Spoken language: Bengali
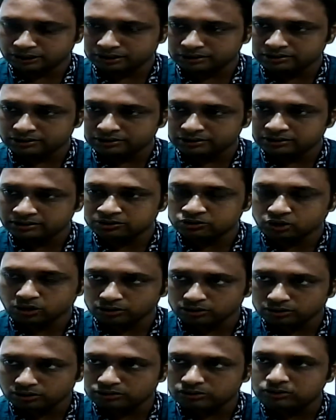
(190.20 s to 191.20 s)
মানে
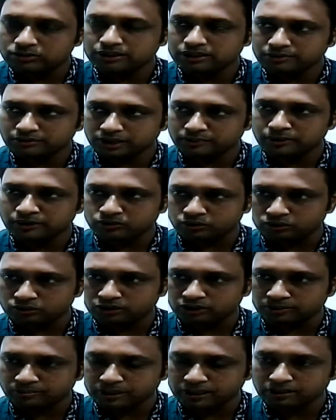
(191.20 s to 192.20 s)
সংরক্ষণ কিভাবে
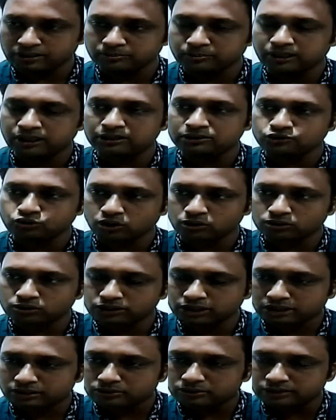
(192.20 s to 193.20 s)
করতে পারি বা
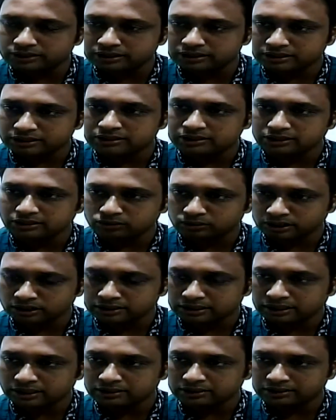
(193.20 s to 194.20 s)
জনসাধারণকে যে চেতনা
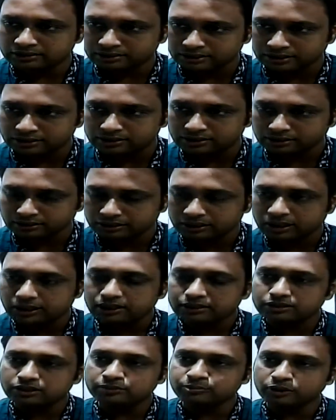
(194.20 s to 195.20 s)
জাগাতে চাইছি
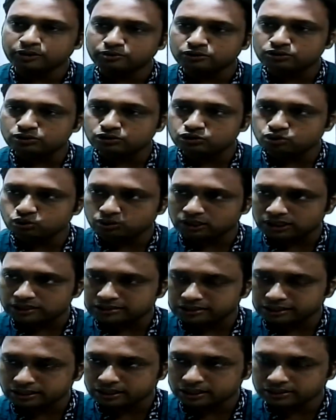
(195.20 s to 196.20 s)
যে বিভিন্ন চোরা
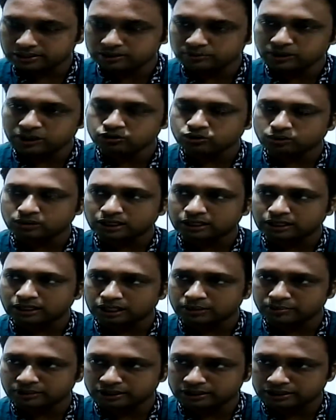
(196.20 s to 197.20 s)
শিকারী বা চোরা
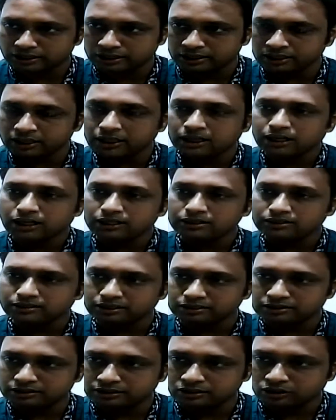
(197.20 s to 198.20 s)
কারবারিরা আস্তে
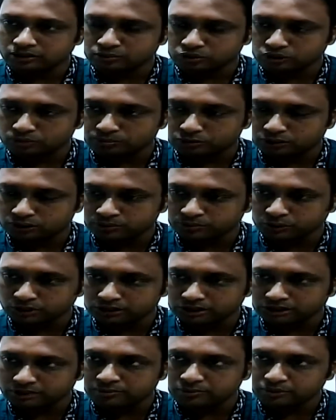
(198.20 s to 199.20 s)
আস্তে অবলুপ্তর
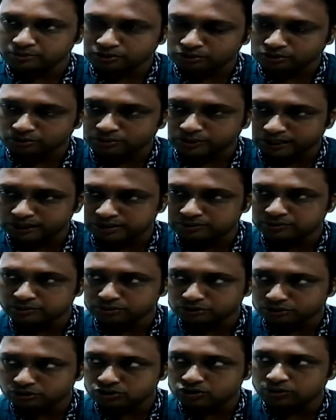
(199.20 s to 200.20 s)
পথে বিভিন্ন প্রাণী
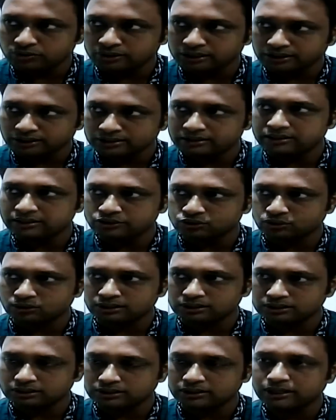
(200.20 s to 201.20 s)
বিভিন্ন সময় এগিয়ে
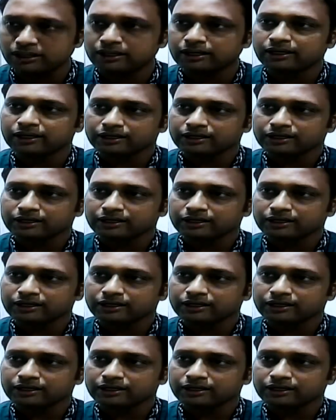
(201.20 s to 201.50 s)
চলেছে